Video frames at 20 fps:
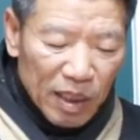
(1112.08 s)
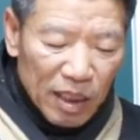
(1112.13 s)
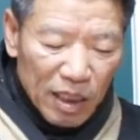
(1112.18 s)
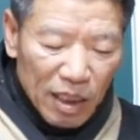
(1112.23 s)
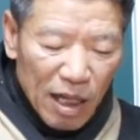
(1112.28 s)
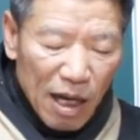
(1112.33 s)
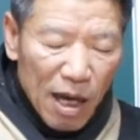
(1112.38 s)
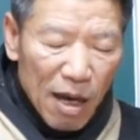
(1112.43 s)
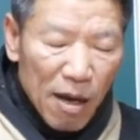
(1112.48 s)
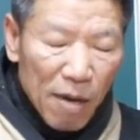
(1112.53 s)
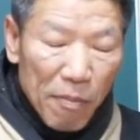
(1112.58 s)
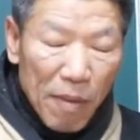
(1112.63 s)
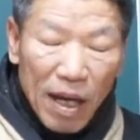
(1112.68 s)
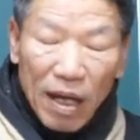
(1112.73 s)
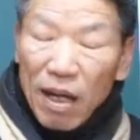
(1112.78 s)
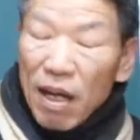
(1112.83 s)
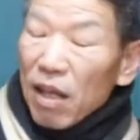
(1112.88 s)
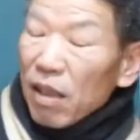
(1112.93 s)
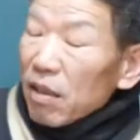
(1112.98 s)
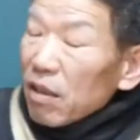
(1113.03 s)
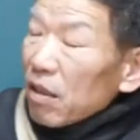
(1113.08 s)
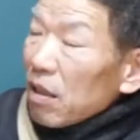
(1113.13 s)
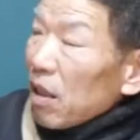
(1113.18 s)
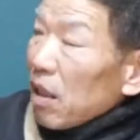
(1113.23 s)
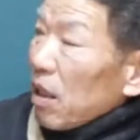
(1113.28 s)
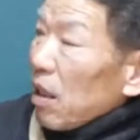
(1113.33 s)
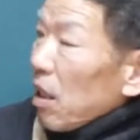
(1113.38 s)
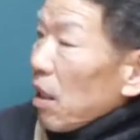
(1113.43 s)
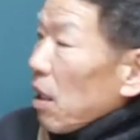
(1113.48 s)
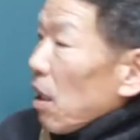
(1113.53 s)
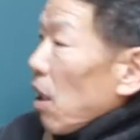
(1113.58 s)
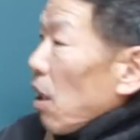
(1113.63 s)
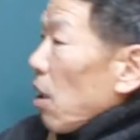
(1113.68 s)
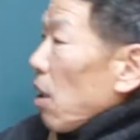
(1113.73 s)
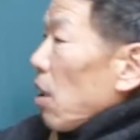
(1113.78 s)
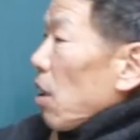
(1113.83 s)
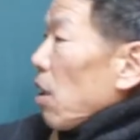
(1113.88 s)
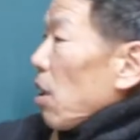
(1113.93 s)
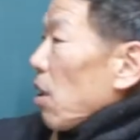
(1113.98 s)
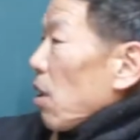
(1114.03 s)
네가 말하는 이
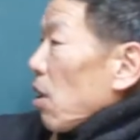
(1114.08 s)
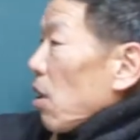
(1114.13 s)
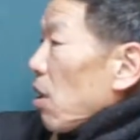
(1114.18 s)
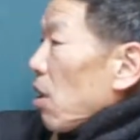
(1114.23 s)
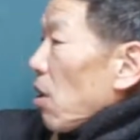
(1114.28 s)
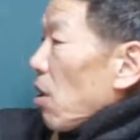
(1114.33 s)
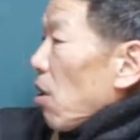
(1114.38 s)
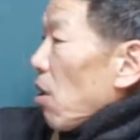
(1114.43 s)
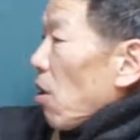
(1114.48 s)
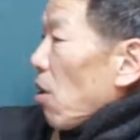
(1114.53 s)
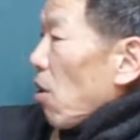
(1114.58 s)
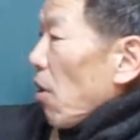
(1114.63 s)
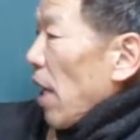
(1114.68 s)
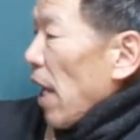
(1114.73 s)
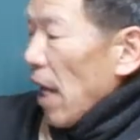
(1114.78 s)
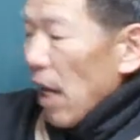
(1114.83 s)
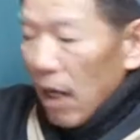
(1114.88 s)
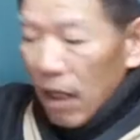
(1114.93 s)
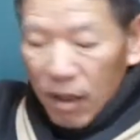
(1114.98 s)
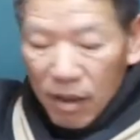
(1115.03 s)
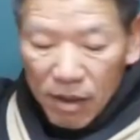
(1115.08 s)
허행